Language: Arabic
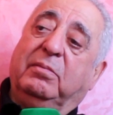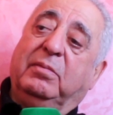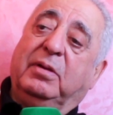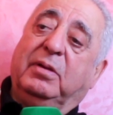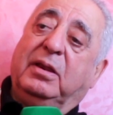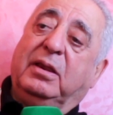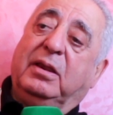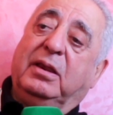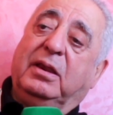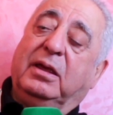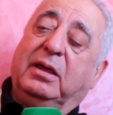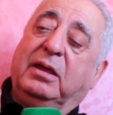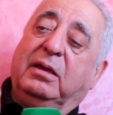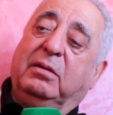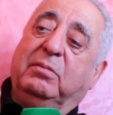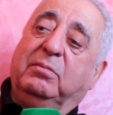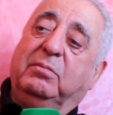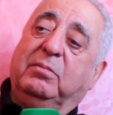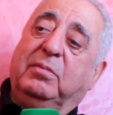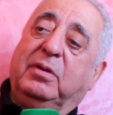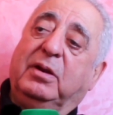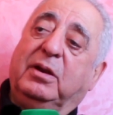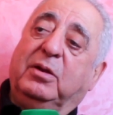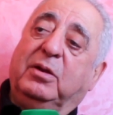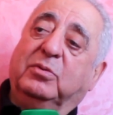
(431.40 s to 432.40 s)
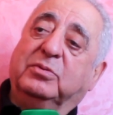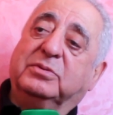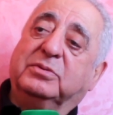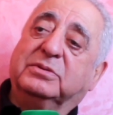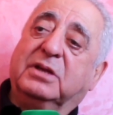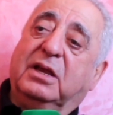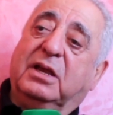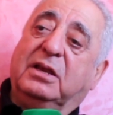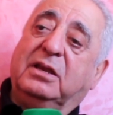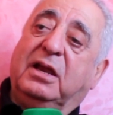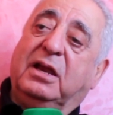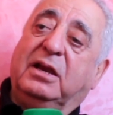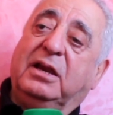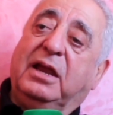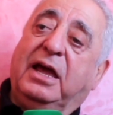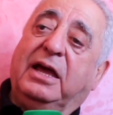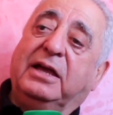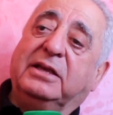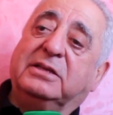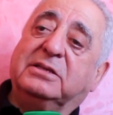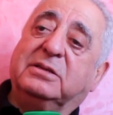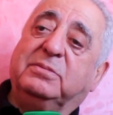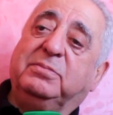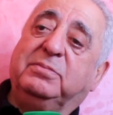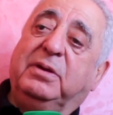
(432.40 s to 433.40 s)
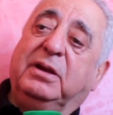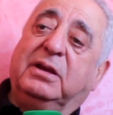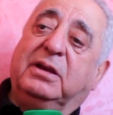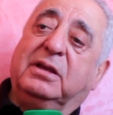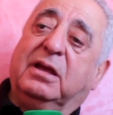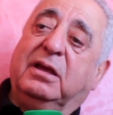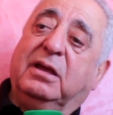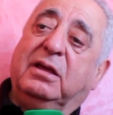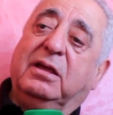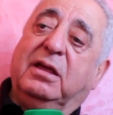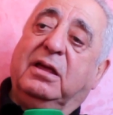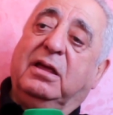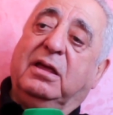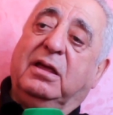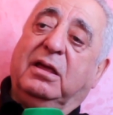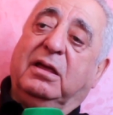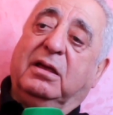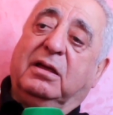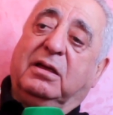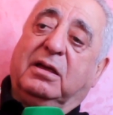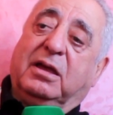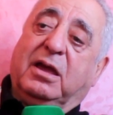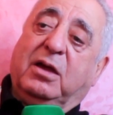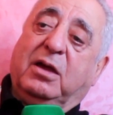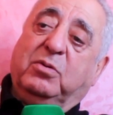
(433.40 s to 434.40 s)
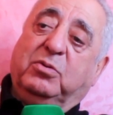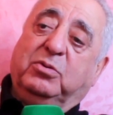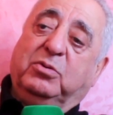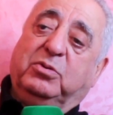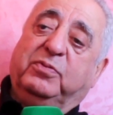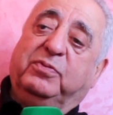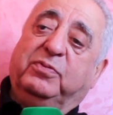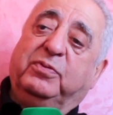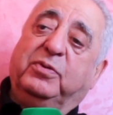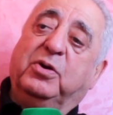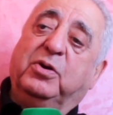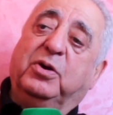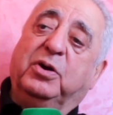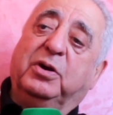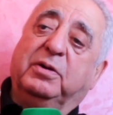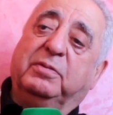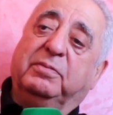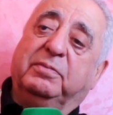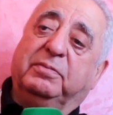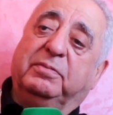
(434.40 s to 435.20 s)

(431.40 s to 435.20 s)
ملي ملي وصلنا لايت سميك كانوا دفنوه